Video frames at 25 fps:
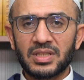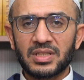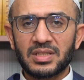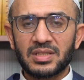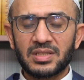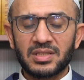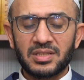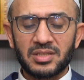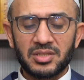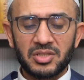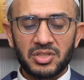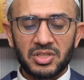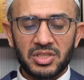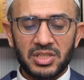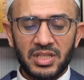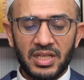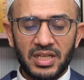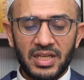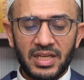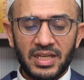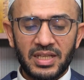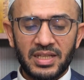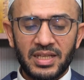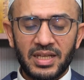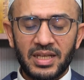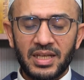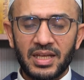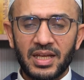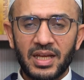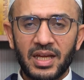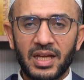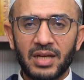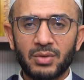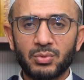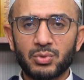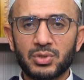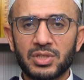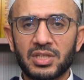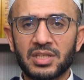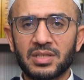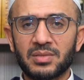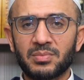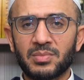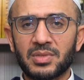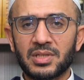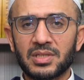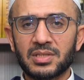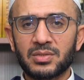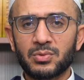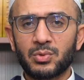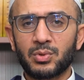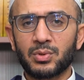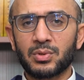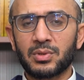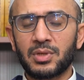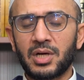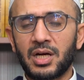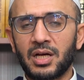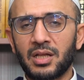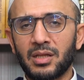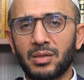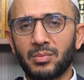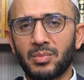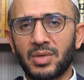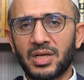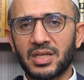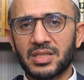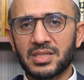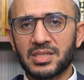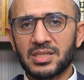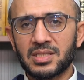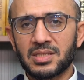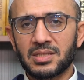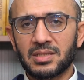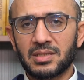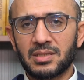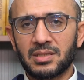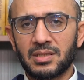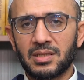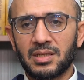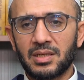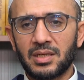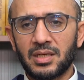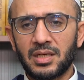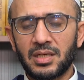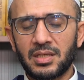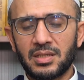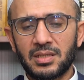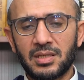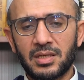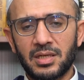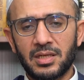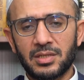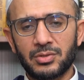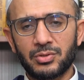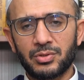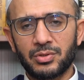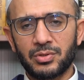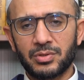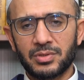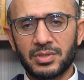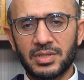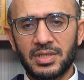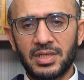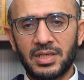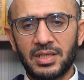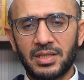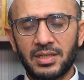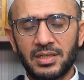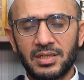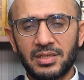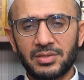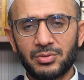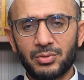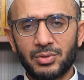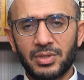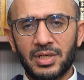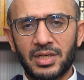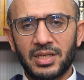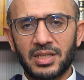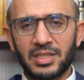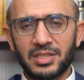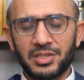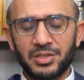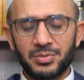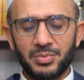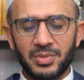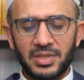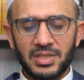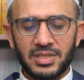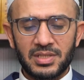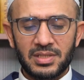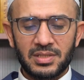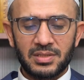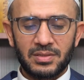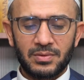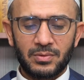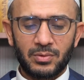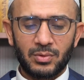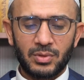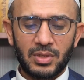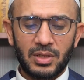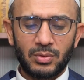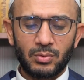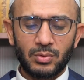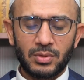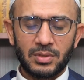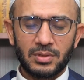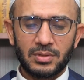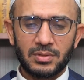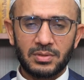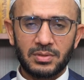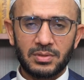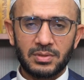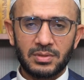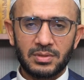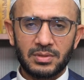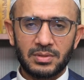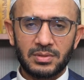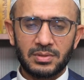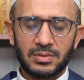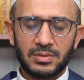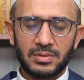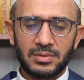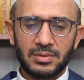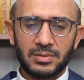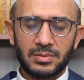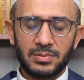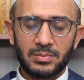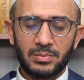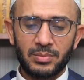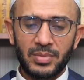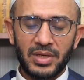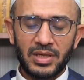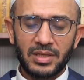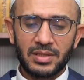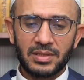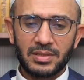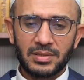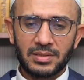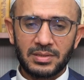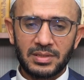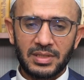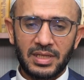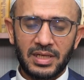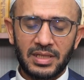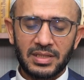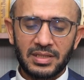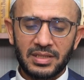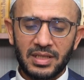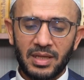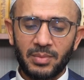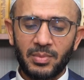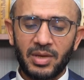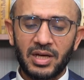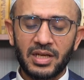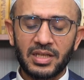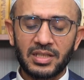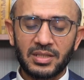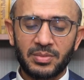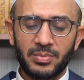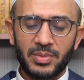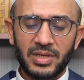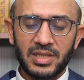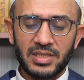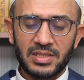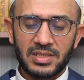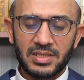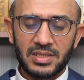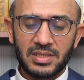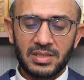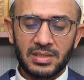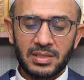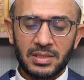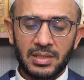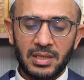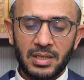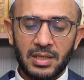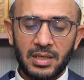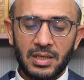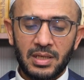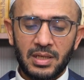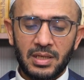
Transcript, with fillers: duymadığı şeye de el uzatmaz, onu almaz. İhtiyacı yoksa hiç ona ilişmez. Ona e, yani tamah etmez.